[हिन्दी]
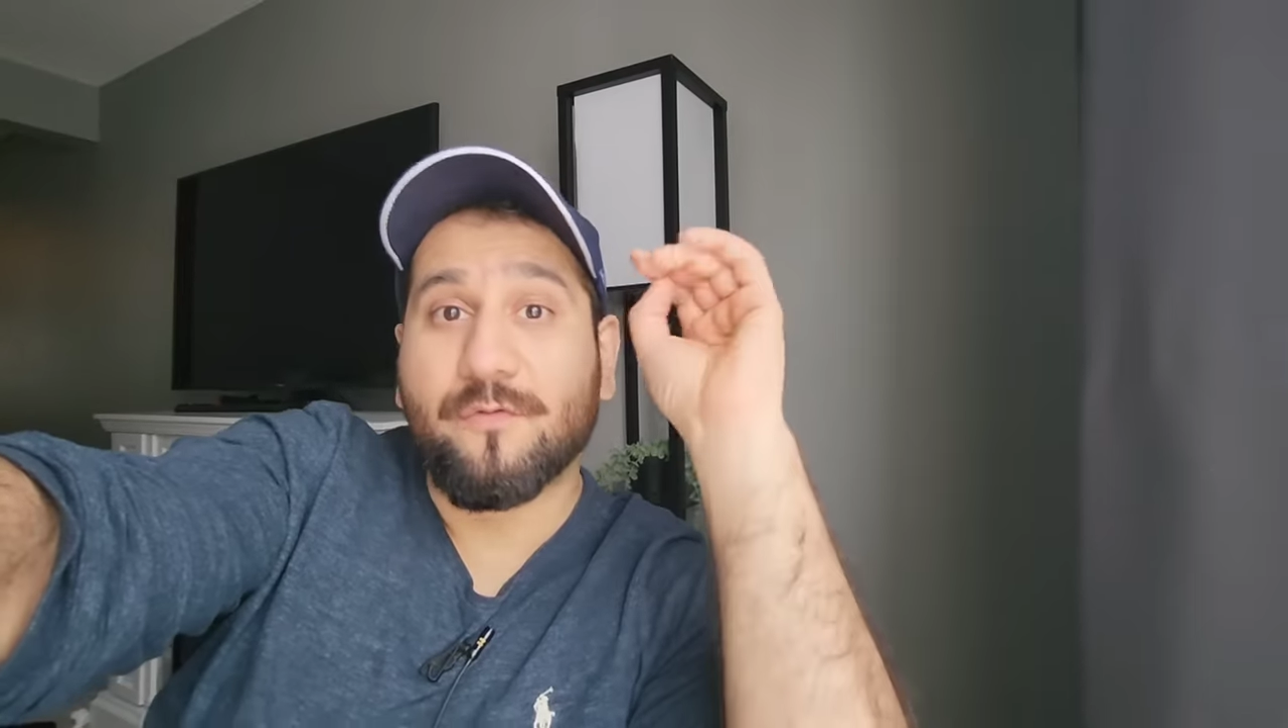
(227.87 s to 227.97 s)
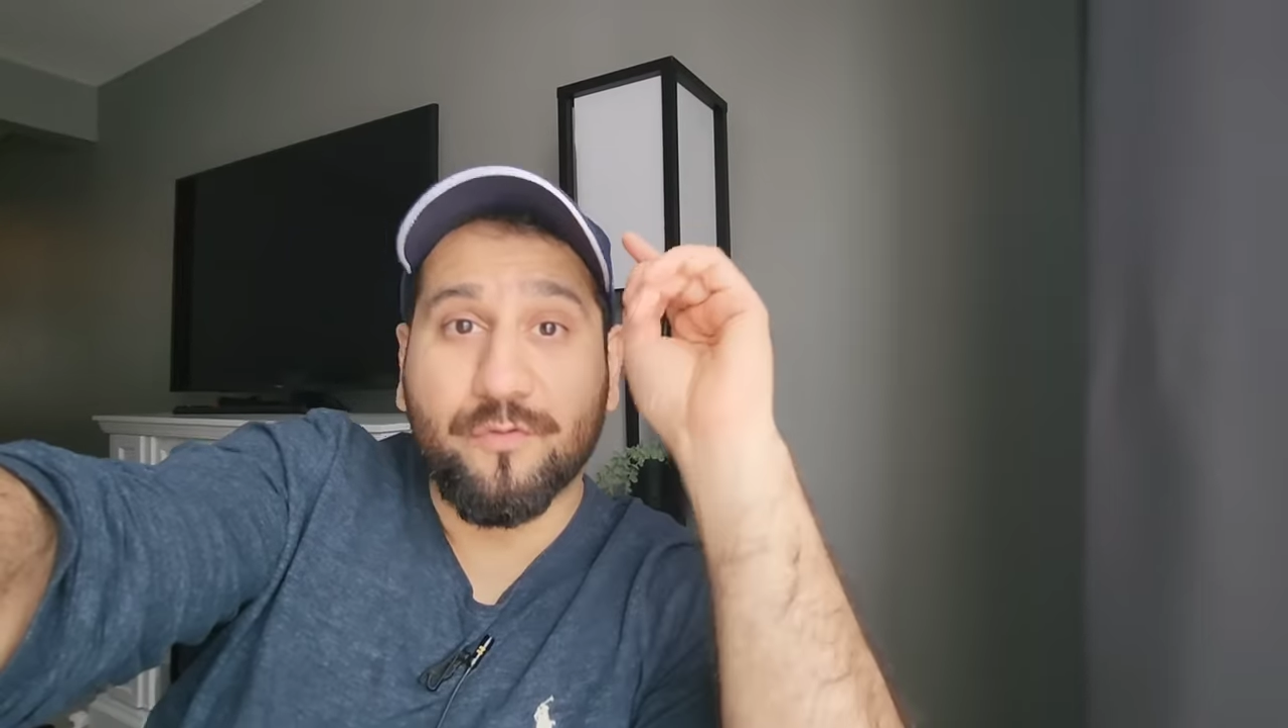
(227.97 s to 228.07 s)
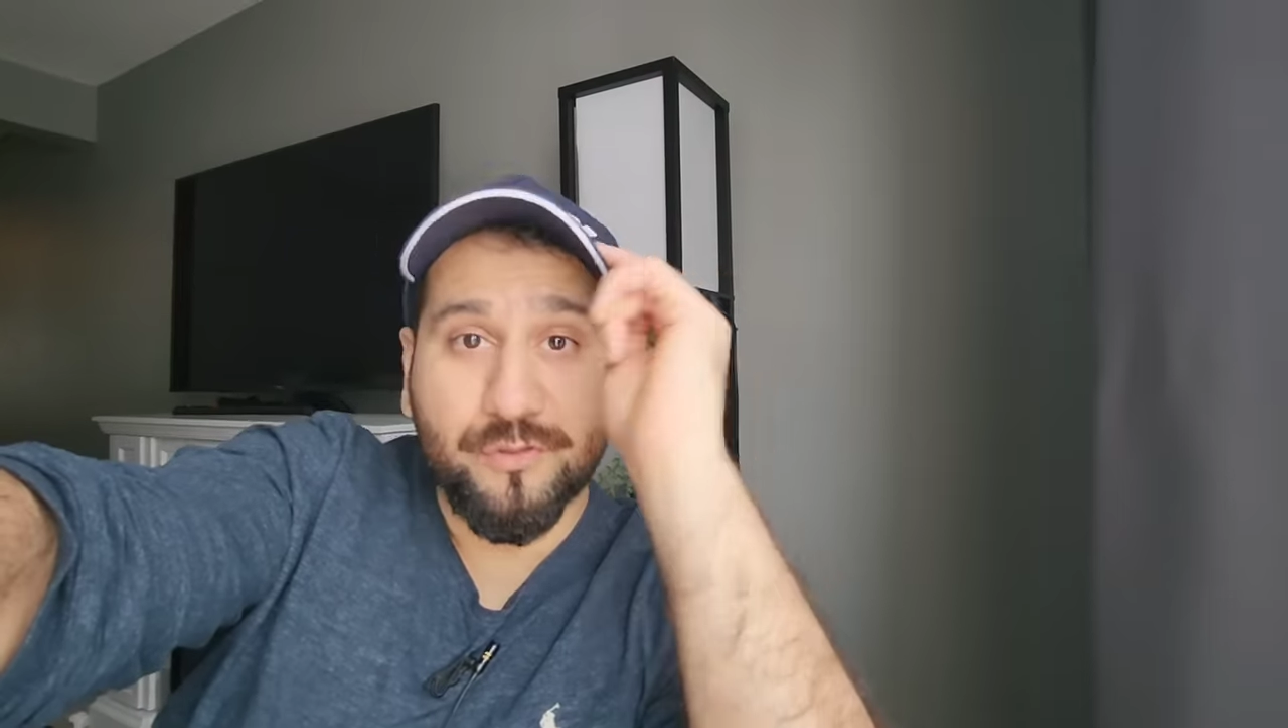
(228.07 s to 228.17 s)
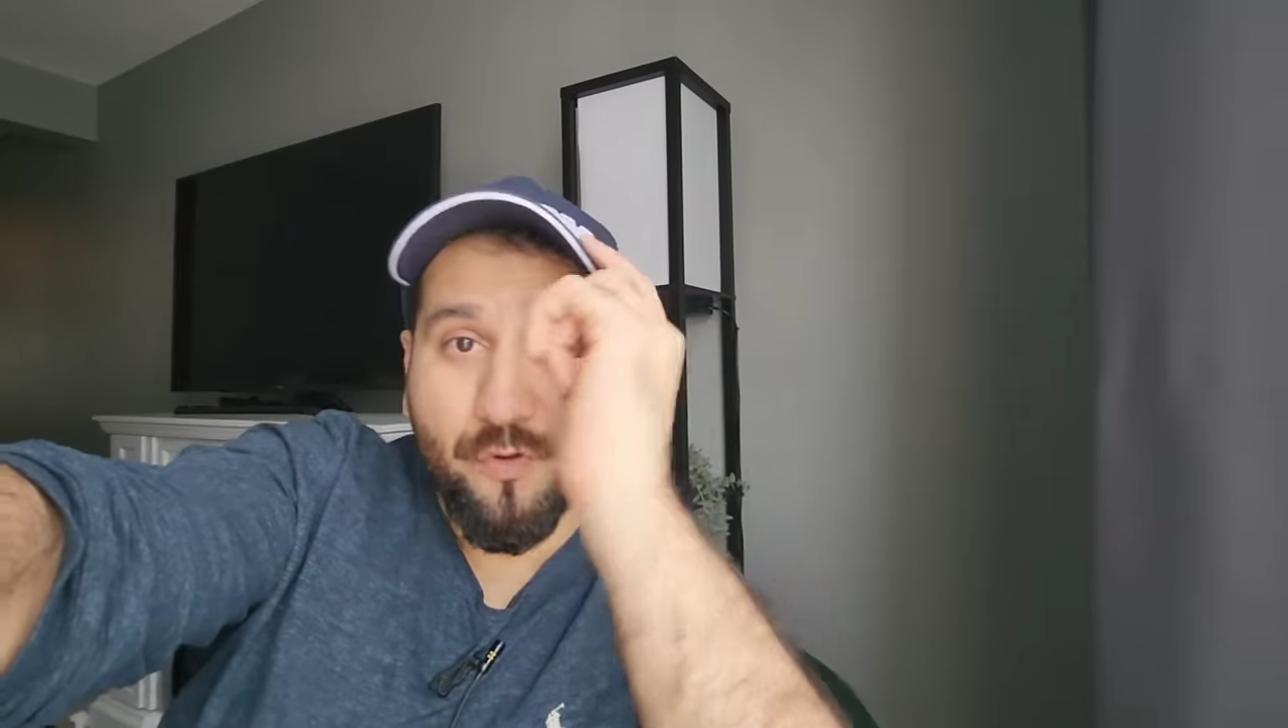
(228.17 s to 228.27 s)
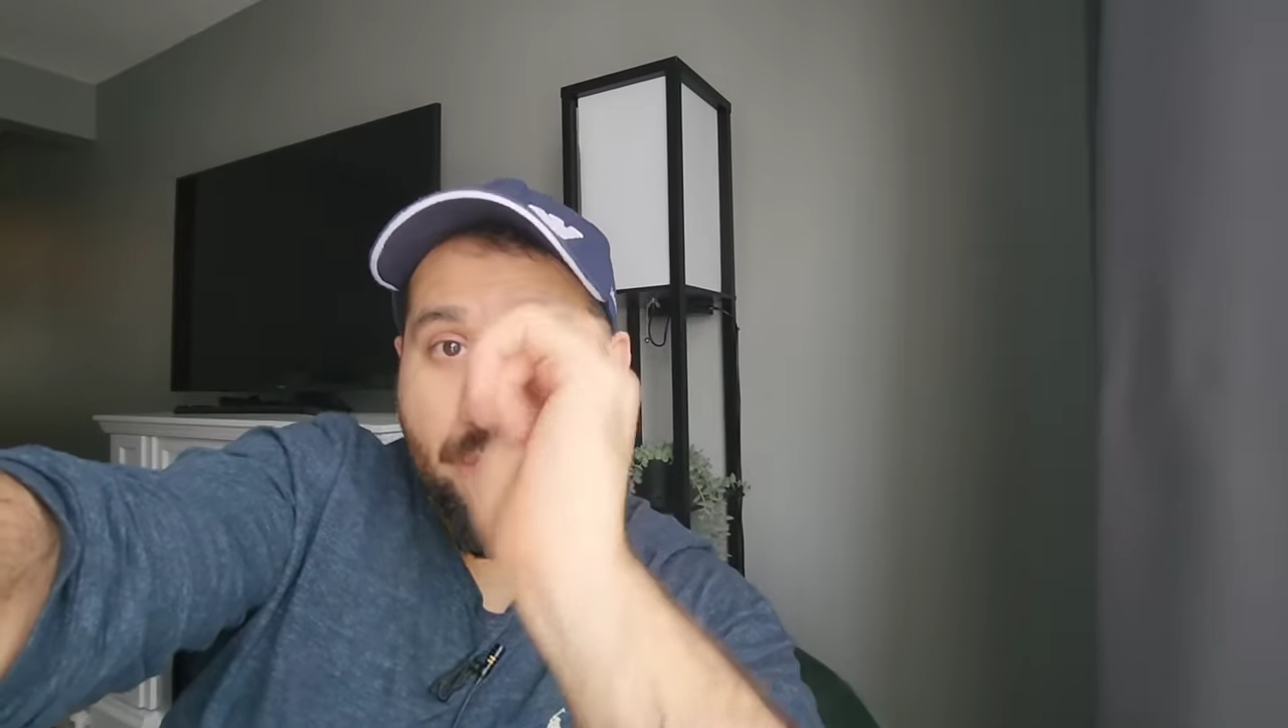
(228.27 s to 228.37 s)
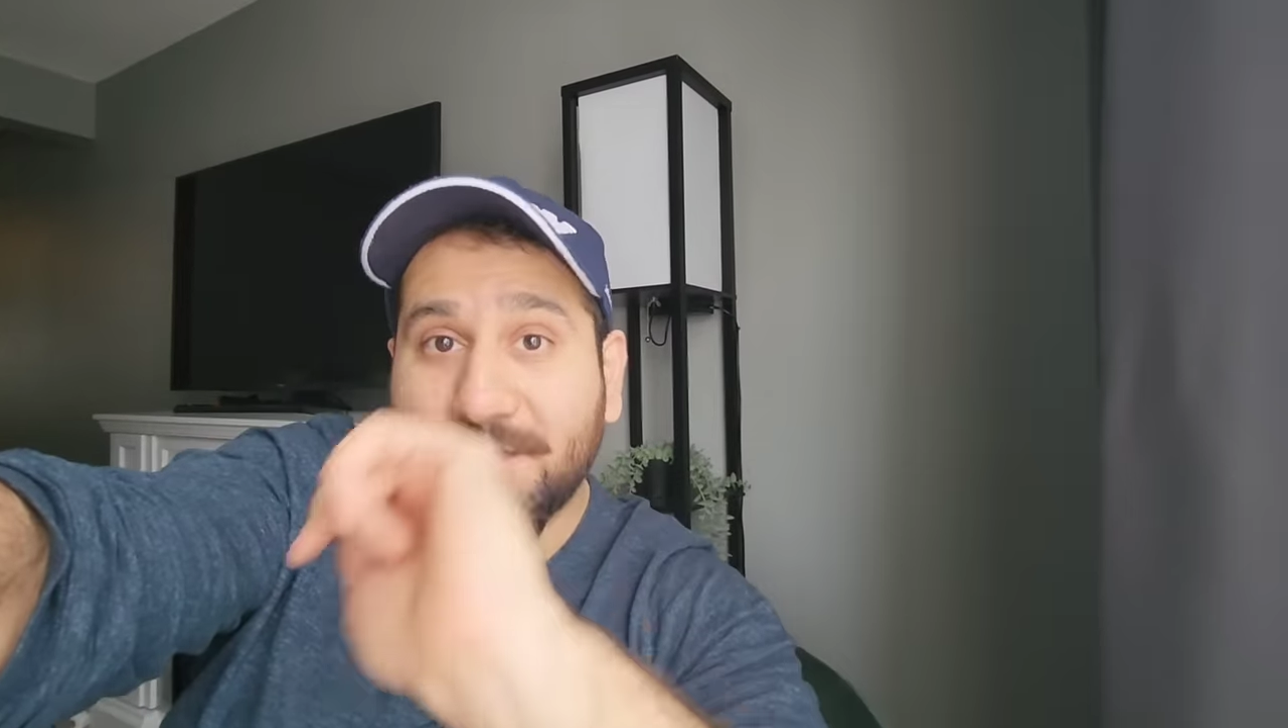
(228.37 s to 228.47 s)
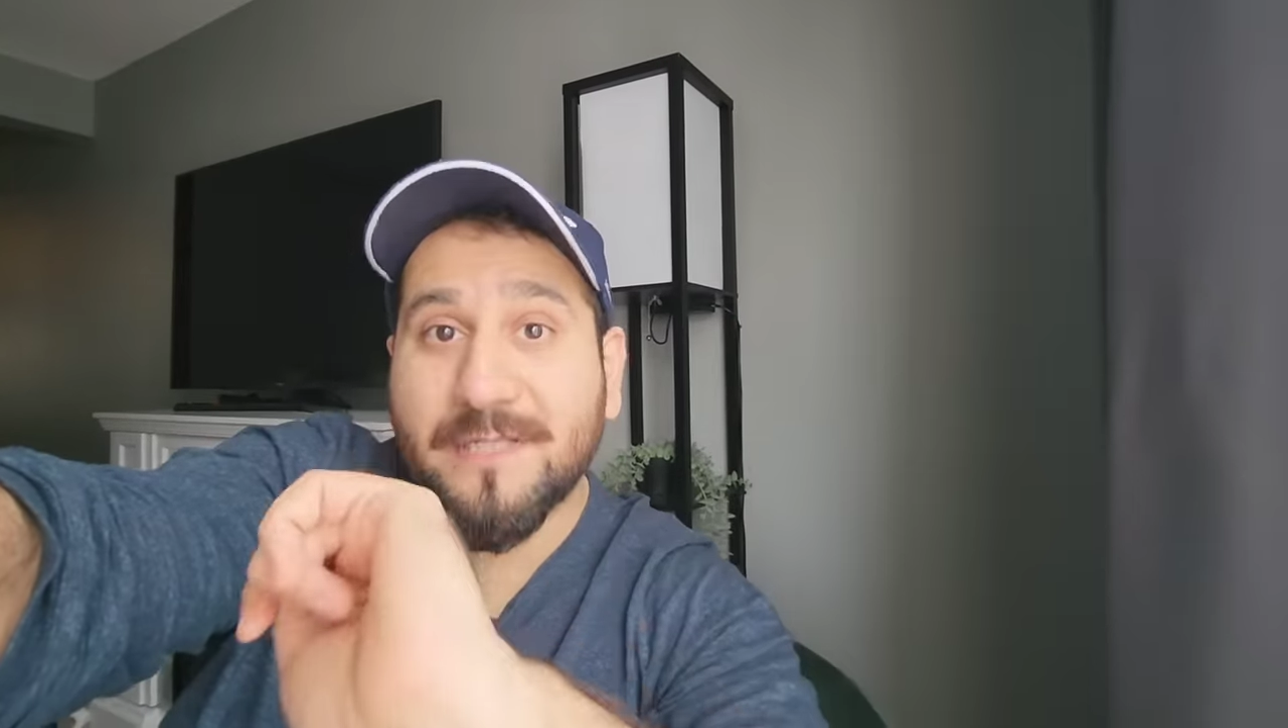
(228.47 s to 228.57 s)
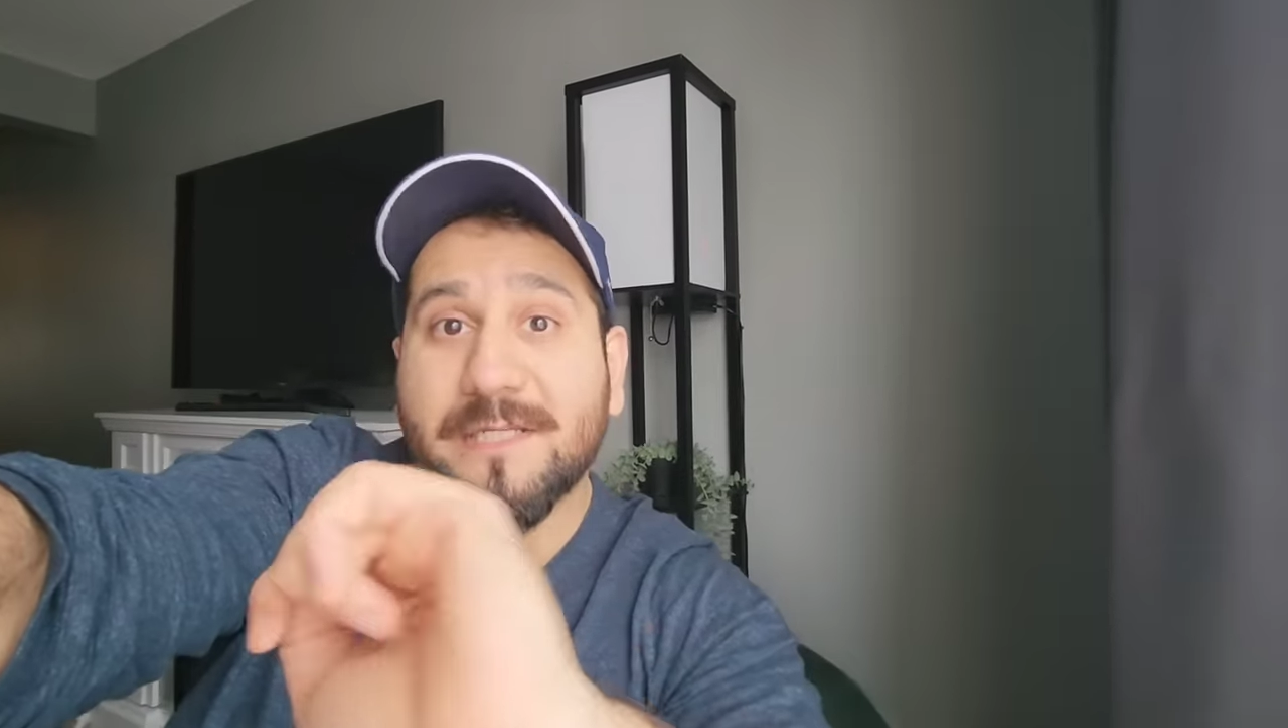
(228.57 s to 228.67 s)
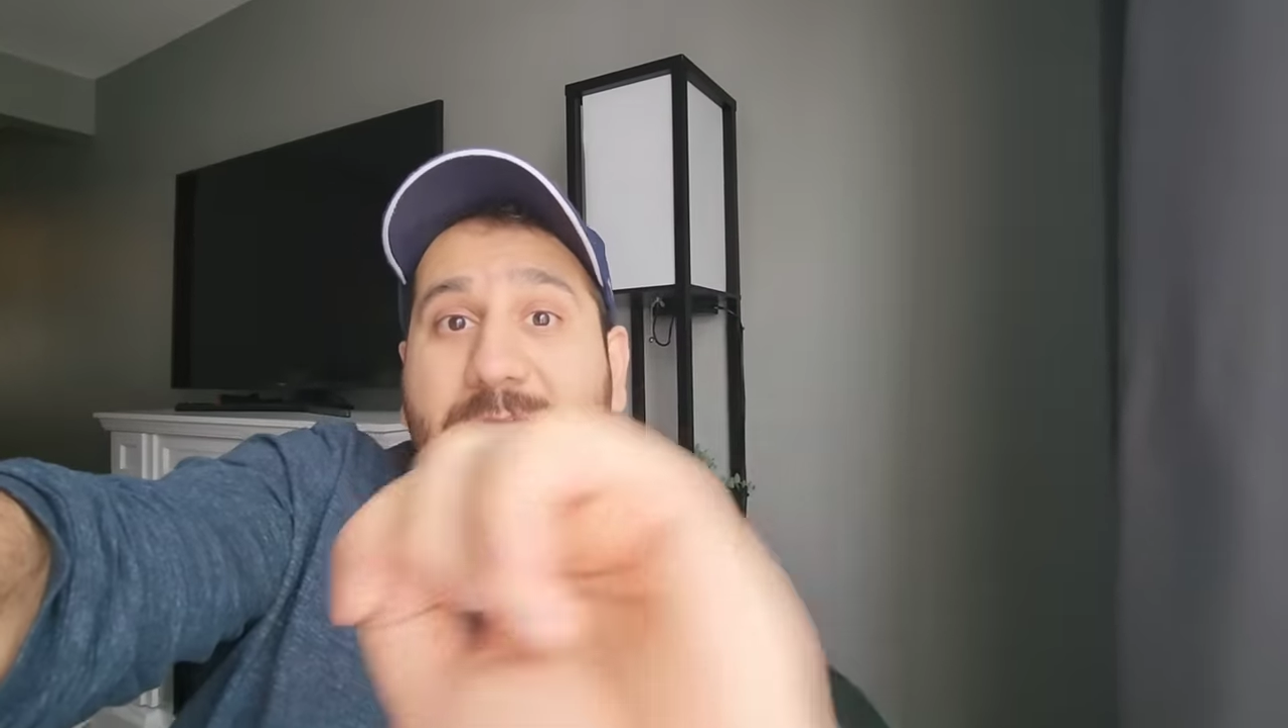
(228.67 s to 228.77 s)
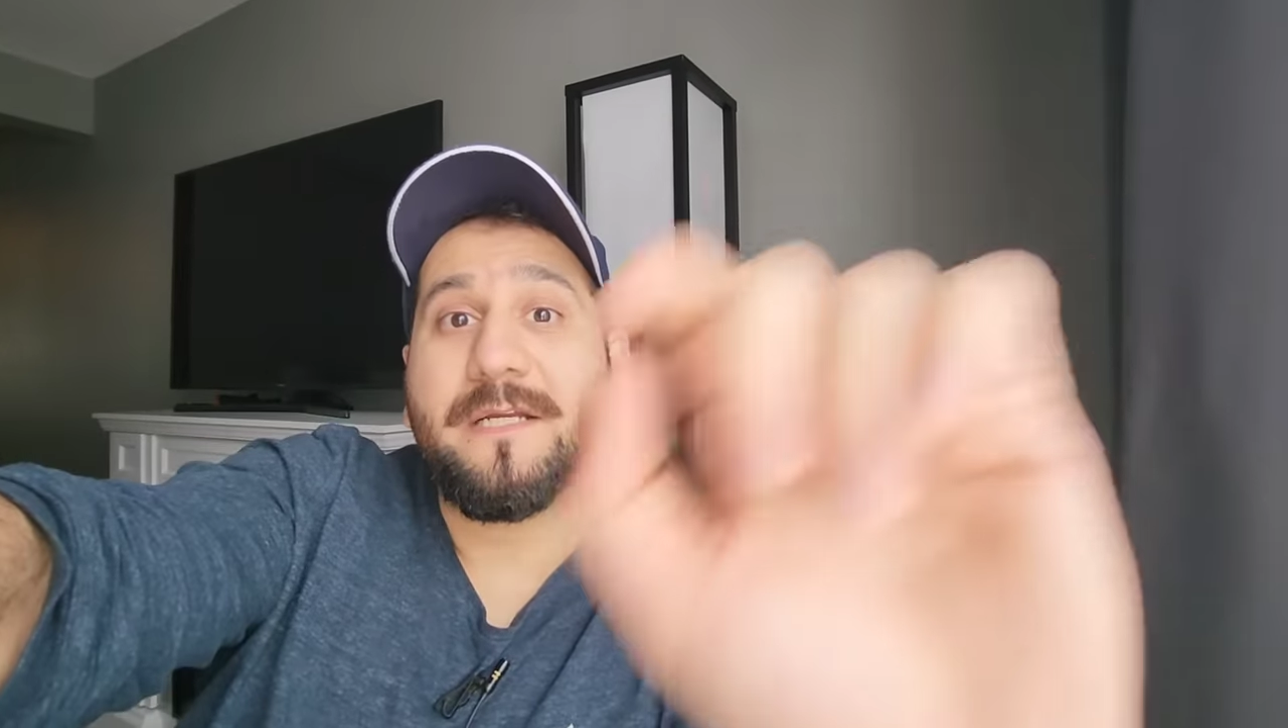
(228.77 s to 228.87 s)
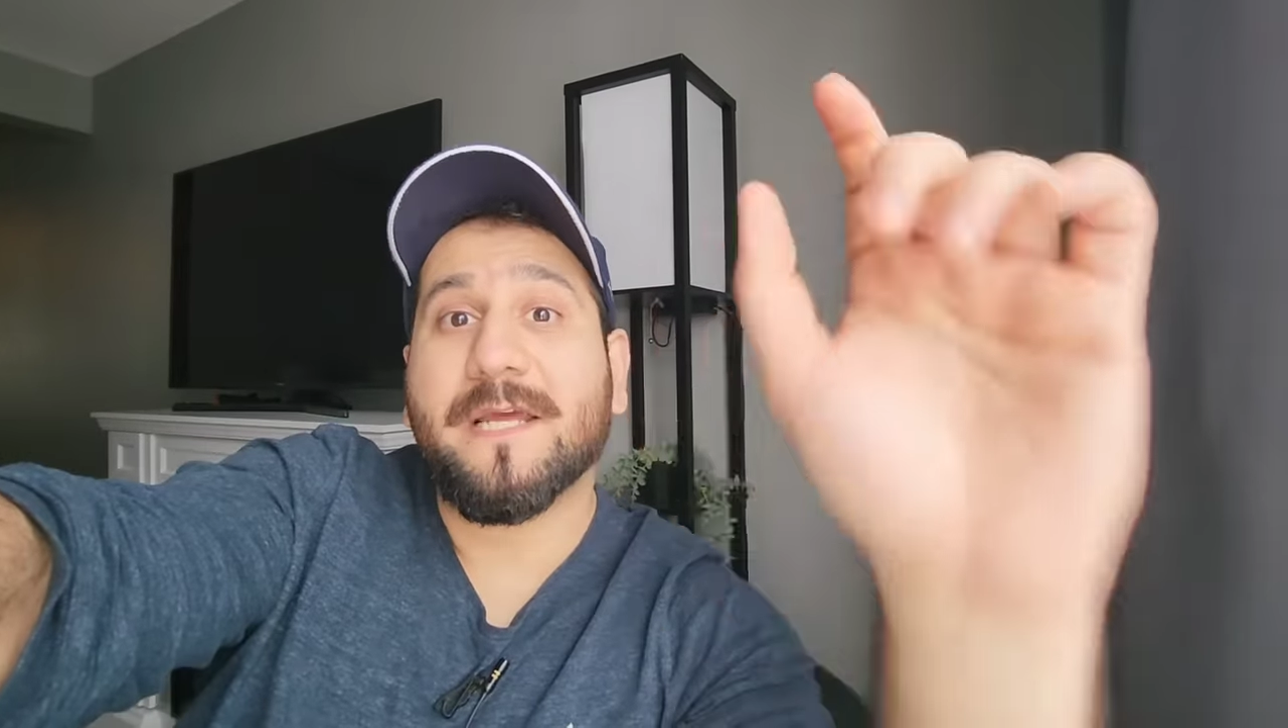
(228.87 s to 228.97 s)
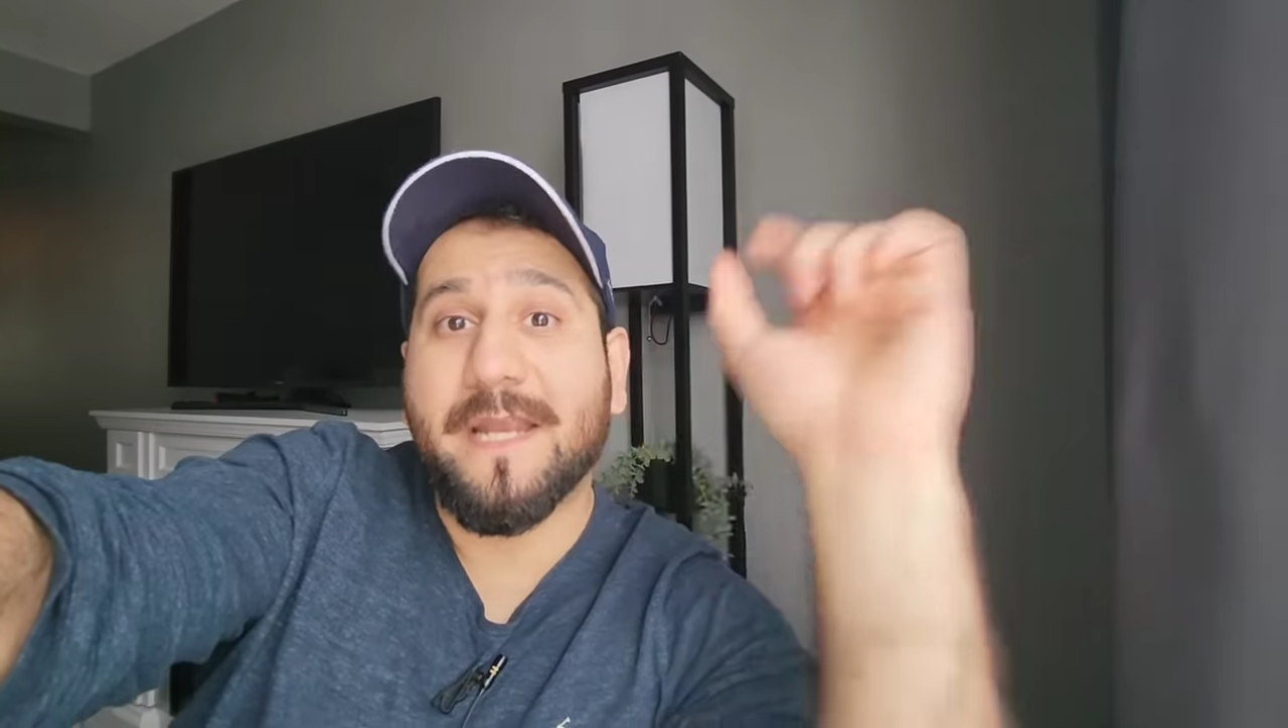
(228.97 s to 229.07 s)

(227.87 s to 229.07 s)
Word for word: उस कॉन्फ्रेंस के अंदर